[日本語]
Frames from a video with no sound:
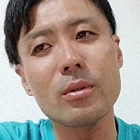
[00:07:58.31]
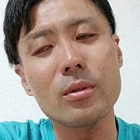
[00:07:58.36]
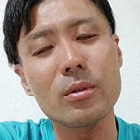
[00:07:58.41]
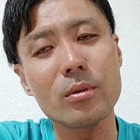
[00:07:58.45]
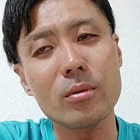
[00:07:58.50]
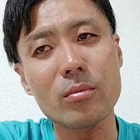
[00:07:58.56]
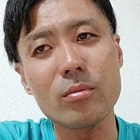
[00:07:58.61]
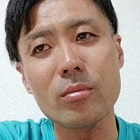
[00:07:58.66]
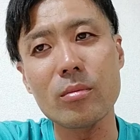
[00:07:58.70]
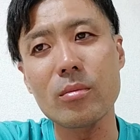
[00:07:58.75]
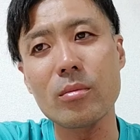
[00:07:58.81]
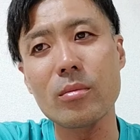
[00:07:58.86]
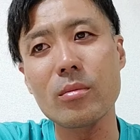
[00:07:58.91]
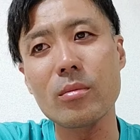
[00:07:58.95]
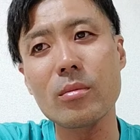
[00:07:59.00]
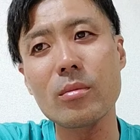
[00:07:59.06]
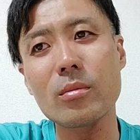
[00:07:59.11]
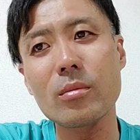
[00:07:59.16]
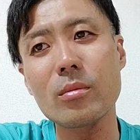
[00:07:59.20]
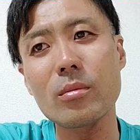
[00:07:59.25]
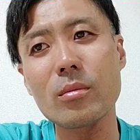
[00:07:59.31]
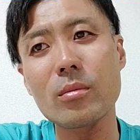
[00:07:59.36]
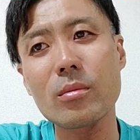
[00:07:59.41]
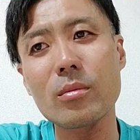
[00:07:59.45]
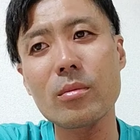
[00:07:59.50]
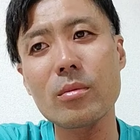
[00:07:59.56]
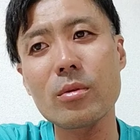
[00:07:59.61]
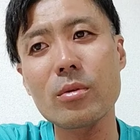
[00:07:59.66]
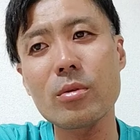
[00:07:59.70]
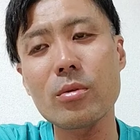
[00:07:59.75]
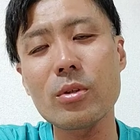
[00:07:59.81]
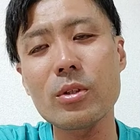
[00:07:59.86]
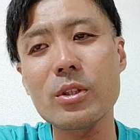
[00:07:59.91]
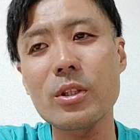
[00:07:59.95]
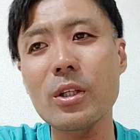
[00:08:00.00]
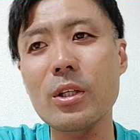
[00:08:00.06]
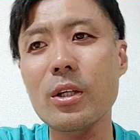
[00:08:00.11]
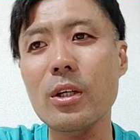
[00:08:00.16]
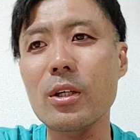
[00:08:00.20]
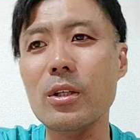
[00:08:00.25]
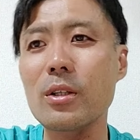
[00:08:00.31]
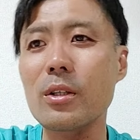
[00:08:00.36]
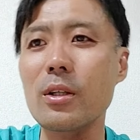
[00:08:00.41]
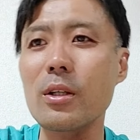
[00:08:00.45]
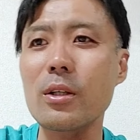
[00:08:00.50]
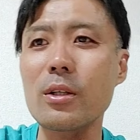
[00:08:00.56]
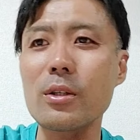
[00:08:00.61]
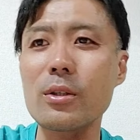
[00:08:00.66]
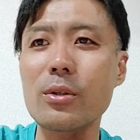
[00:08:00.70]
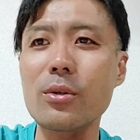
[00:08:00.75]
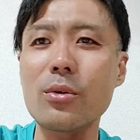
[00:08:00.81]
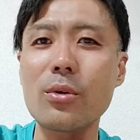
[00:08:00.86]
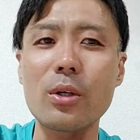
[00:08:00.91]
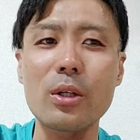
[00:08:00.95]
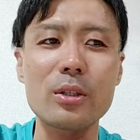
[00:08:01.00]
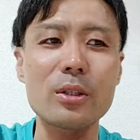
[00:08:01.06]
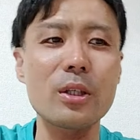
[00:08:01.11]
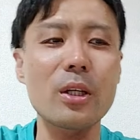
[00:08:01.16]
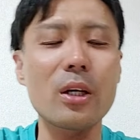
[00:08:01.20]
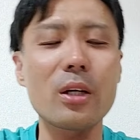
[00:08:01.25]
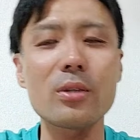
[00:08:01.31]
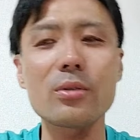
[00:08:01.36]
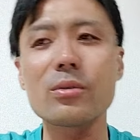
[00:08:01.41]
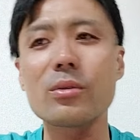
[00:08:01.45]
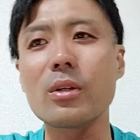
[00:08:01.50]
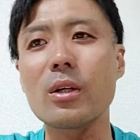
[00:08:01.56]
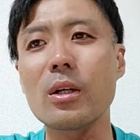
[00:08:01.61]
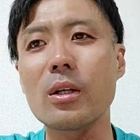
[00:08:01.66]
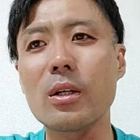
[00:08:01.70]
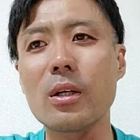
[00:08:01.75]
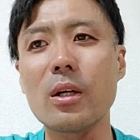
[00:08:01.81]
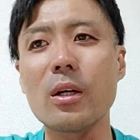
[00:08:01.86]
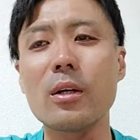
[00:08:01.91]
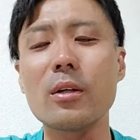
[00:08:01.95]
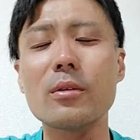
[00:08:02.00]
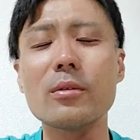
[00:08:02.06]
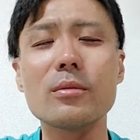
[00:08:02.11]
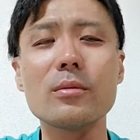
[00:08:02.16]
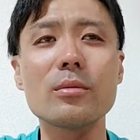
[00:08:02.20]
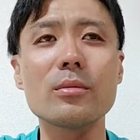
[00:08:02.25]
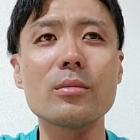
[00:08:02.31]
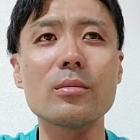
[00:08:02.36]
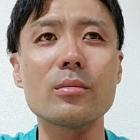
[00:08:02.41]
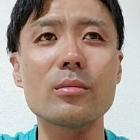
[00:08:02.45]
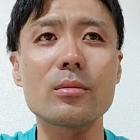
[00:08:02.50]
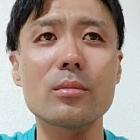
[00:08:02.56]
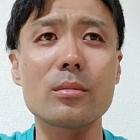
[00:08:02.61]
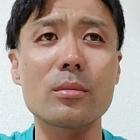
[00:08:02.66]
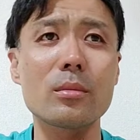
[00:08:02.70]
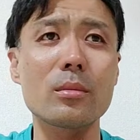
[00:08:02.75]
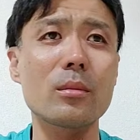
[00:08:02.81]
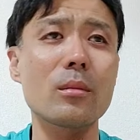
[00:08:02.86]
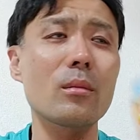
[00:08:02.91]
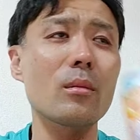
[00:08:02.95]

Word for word: うん、それせんかったら評価下がるんかな、うん